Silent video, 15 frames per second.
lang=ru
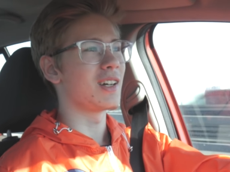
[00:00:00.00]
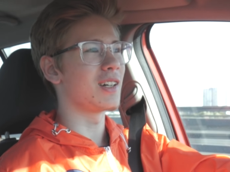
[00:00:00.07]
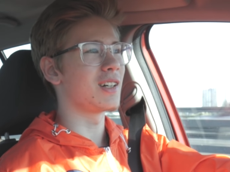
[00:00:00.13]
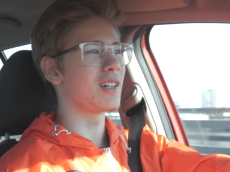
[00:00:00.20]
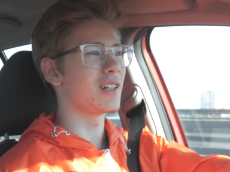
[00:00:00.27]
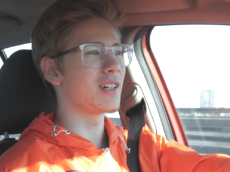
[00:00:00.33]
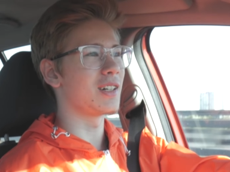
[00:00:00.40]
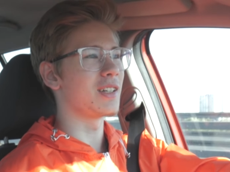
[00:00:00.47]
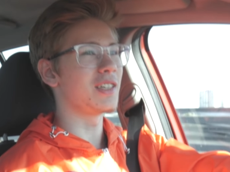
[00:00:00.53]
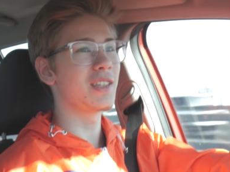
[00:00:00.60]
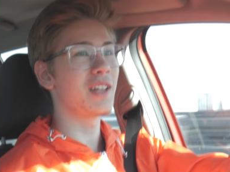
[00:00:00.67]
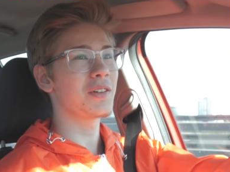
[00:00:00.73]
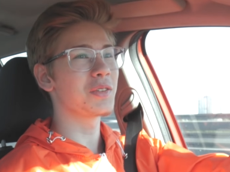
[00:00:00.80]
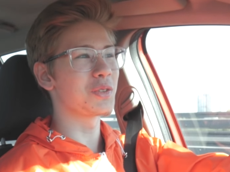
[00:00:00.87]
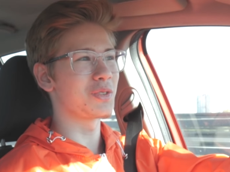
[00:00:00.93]
Э,
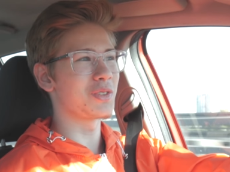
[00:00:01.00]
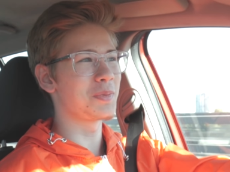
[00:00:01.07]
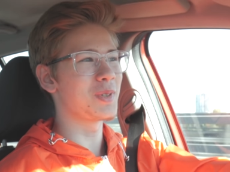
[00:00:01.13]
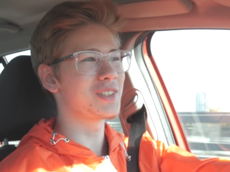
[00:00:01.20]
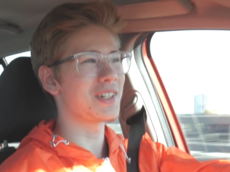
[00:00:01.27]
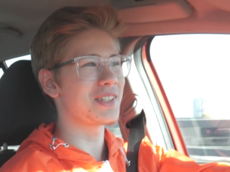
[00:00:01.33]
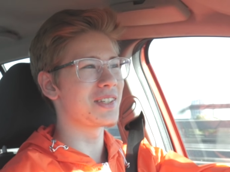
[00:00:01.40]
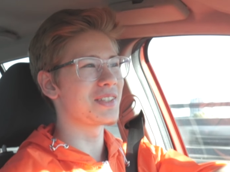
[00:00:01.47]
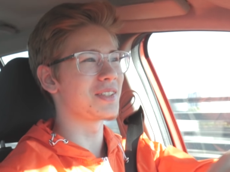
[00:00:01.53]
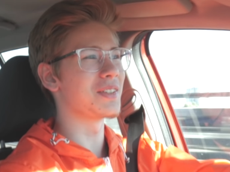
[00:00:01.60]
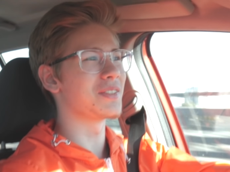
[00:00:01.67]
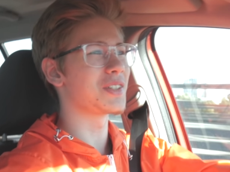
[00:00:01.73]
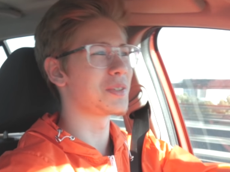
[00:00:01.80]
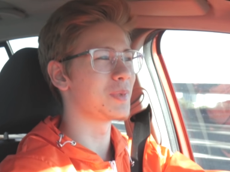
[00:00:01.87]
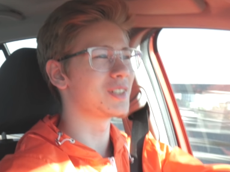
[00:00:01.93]
недавно вот восьмиклассница
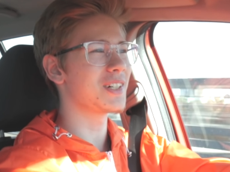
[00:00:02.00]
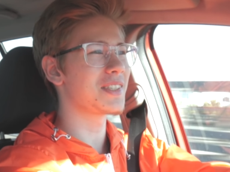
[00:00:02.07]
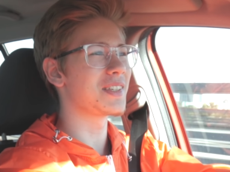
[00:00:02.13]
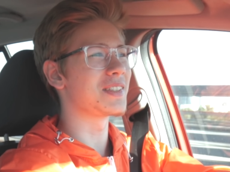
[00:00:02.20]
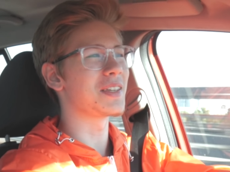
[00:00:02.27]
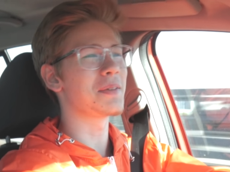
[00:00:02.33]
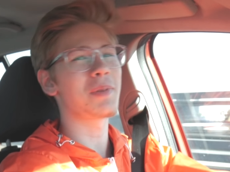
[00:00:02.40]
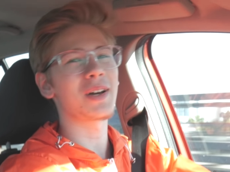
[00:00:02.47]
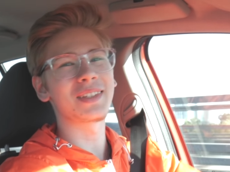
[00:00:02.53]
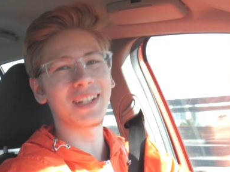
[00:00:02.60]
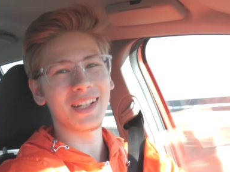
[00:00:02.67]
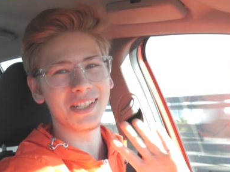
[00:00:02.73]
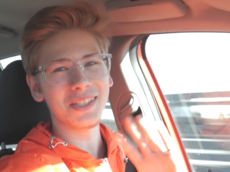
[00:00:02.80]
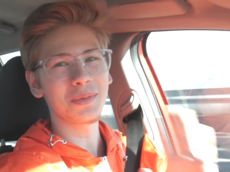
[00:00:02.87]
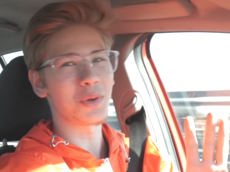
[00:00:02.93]
на восьмикласснице. И под
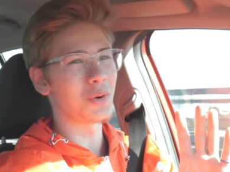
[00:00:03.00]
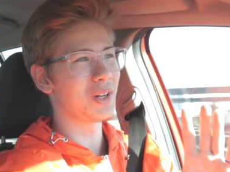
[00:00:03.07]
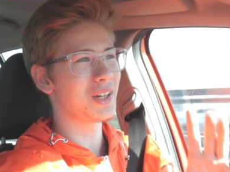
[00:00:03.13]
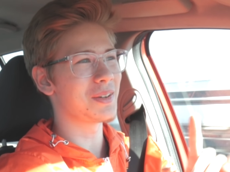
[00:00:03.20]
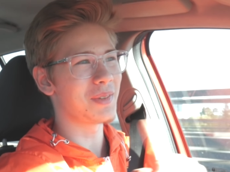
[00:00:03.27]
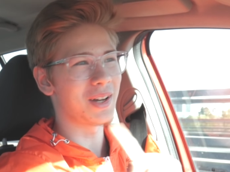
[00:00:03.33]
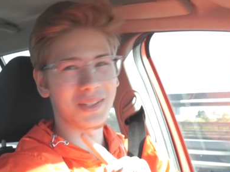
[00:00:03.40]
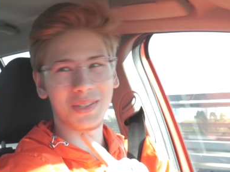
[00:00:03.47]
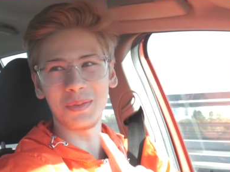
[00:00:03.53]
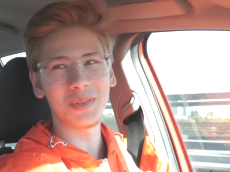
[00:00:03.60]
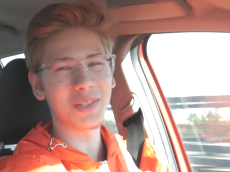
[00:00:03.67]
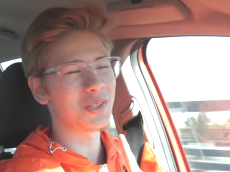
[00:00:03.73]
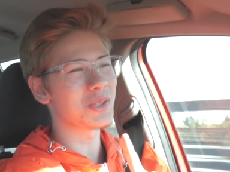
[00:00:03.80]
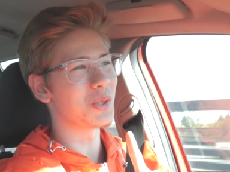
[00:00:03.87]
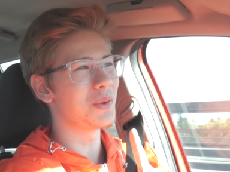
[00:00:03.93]
каждым роликом,
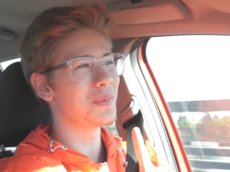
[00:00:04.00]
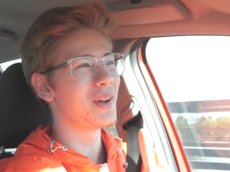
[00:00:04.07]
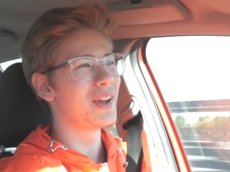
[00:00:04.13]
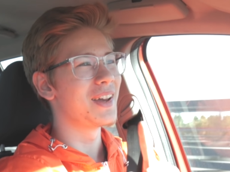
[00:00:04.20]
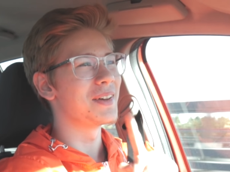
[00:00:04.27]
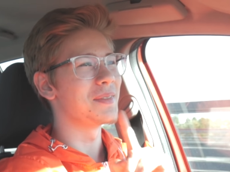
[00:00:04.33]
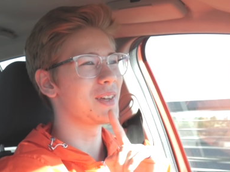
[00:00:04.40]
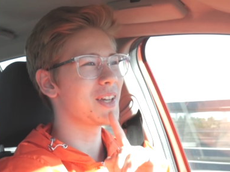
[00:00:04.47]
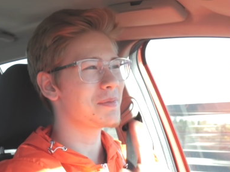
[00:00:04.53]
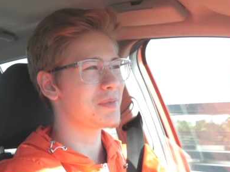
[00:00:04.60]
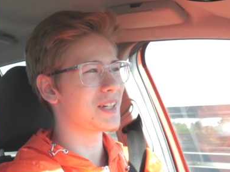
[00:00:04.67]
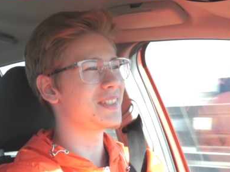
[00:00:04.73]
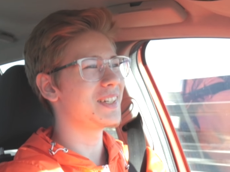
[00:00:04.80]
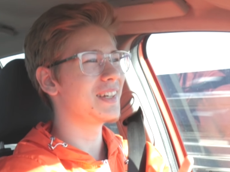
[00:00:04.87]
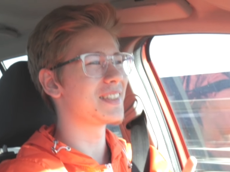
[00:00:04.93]
особенно с Цоем, меня
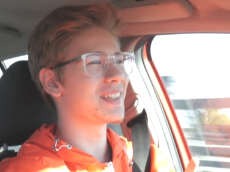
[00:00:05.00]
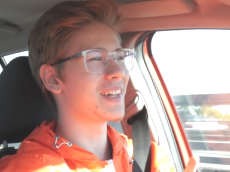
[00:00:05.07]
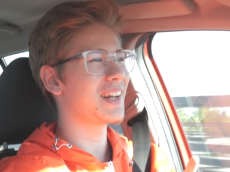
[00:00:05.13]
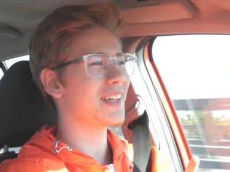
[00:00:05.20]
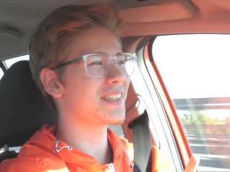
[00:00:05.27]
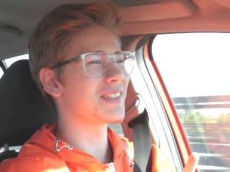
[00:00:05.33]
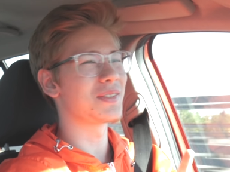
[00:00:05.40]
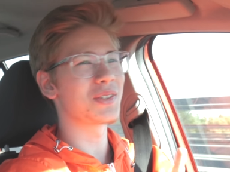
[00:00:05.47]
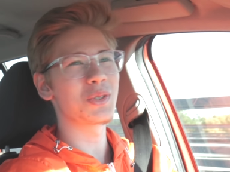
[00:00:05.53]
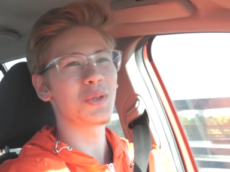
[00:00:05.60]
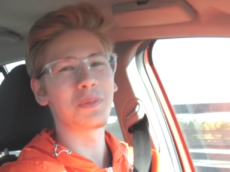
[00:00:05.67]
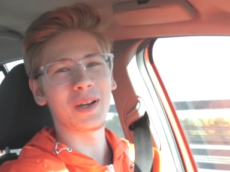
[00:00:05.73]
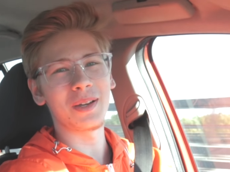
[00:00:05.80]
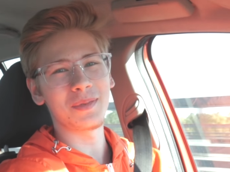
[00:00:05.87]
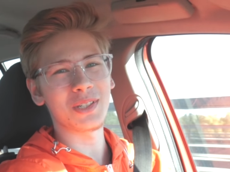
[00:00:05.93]
просили сыграть
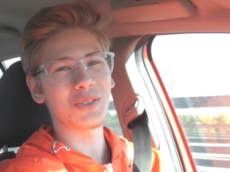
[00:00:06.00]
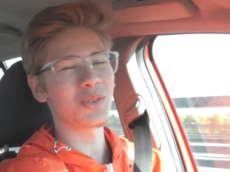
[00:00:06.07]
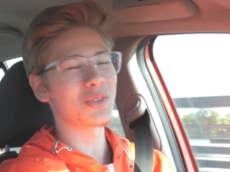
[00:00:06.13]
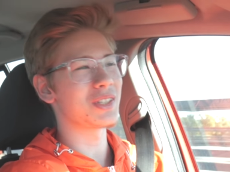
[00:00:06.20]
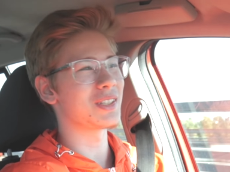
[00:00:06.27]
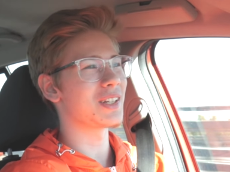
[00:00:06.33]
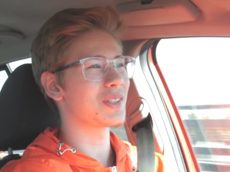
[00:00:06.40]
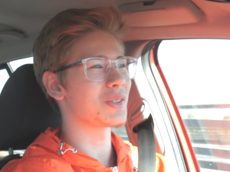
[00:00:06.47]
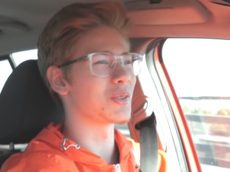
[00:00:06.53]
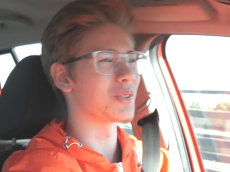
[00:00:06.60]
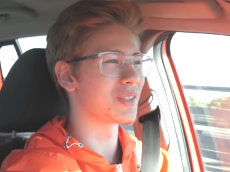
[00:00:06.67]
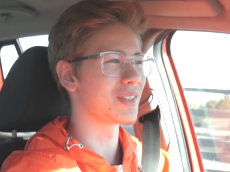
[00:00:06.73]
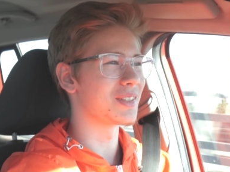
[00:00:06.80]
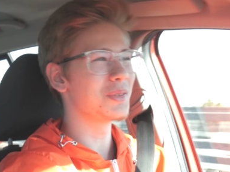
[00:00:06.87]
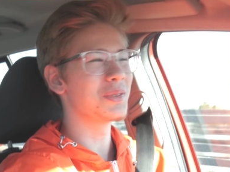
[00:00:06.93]
звезду по имени Солнце на
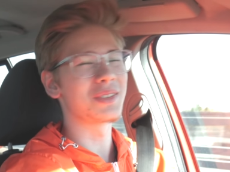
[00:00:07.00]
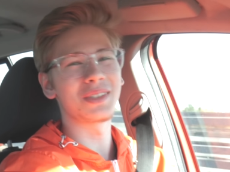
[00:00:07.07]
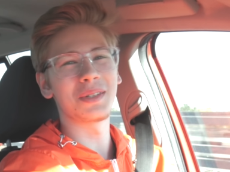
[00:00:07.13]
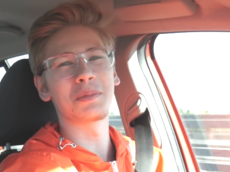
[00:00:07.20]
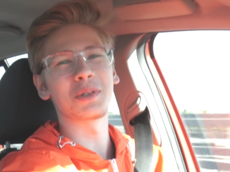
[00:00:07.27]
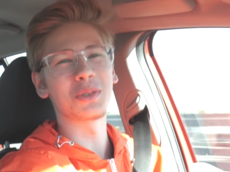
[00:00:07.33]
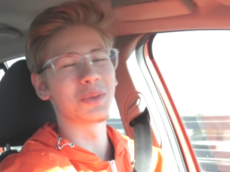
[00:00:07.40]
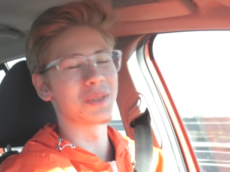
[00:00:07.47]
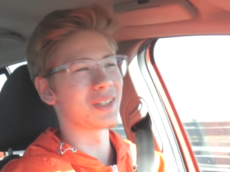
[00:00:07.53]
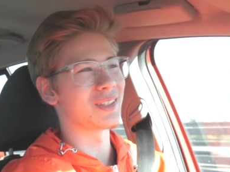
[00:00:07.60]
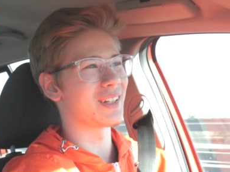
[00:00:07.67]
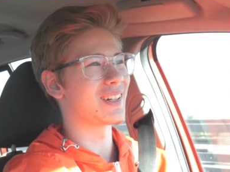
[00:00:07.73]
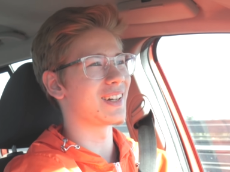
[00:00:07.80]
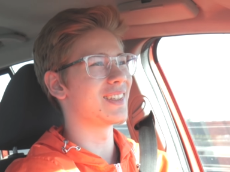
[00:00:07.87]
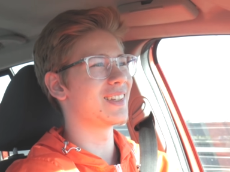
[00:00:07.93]
Солнце. Ну, типа Блин,
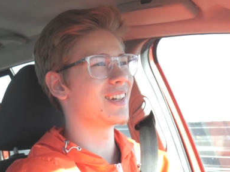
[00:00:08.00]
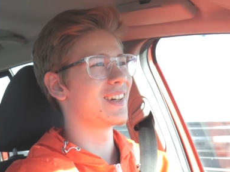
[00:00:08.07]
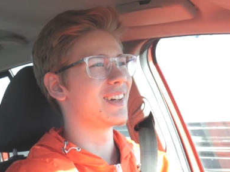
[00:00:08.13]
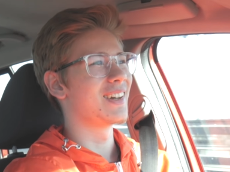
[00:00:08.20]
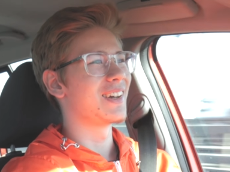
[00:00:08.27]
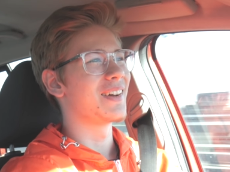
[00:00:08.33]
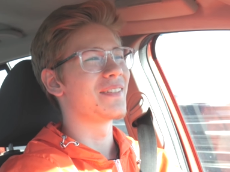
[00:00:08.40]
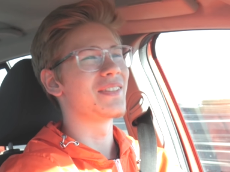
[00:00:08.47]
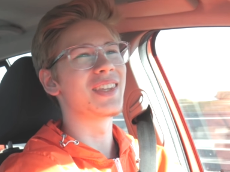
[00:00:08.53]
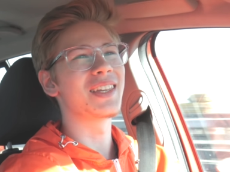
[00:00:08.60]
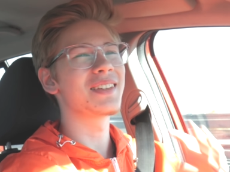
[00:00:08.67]
шутка такая, да? Сейчас?